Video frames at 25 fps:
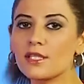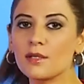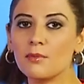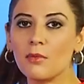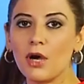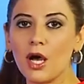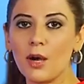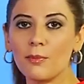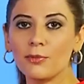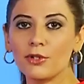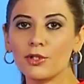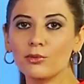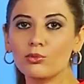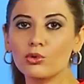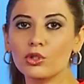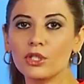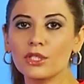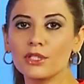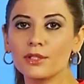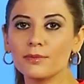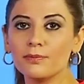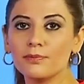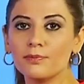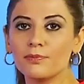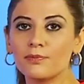tamamını
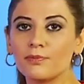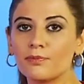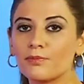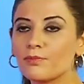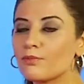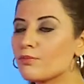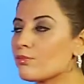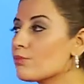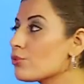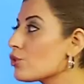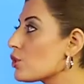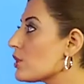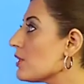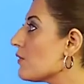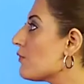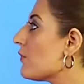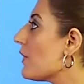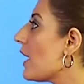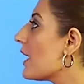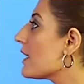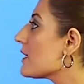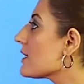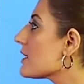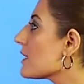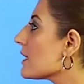bulalım. Bu
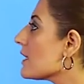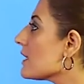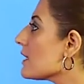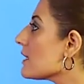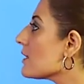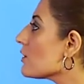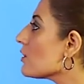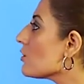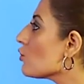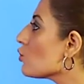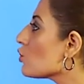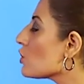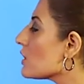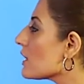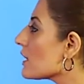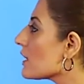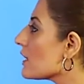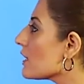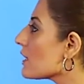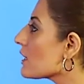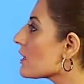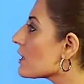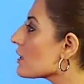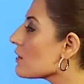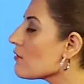sefer sayının
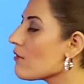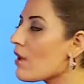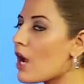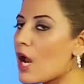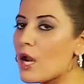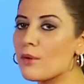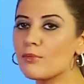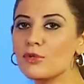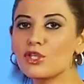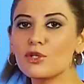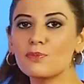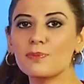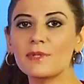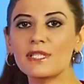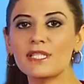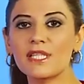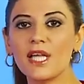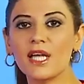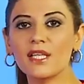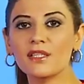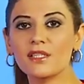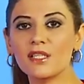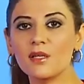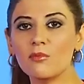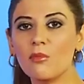%40'ını vermiş
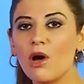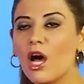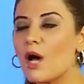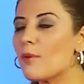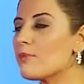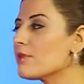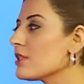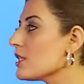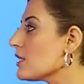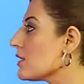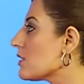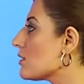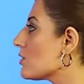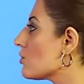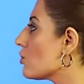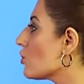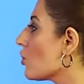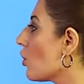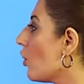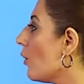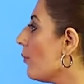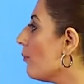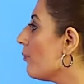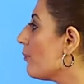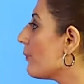bizden tamamını
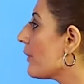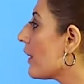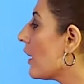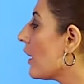istiyor.